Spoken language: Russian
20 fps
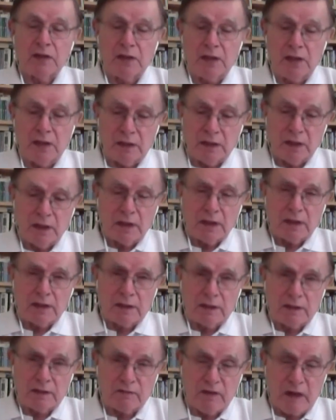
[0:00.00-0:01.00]
и
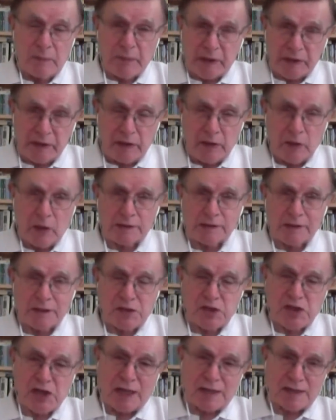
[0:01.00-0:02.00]
э, в
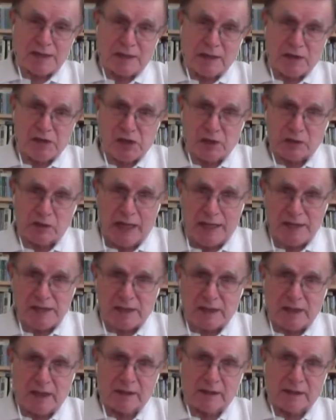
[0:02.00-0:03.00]
определенный час
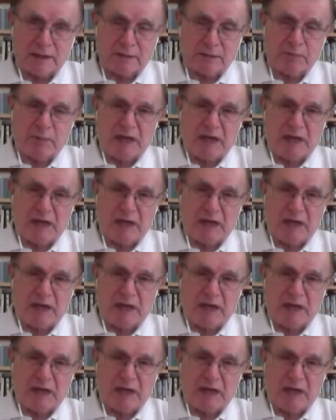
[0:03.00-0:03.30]
началась как